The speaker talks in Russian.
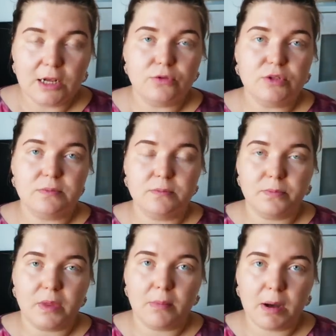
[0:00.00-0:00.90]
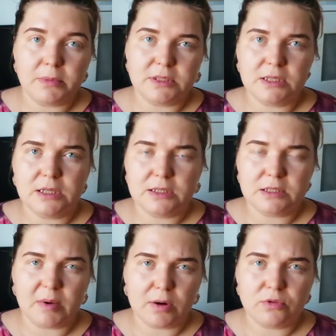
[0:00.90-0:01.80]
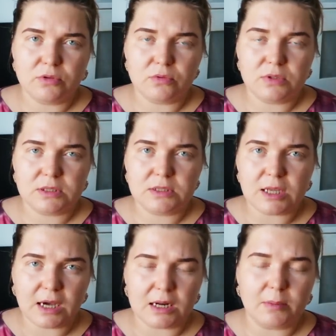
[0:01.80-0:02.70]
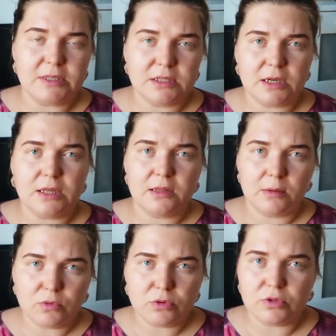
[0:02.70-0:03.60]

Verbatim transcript: То есть мама делает смородину с сахаром один к одному,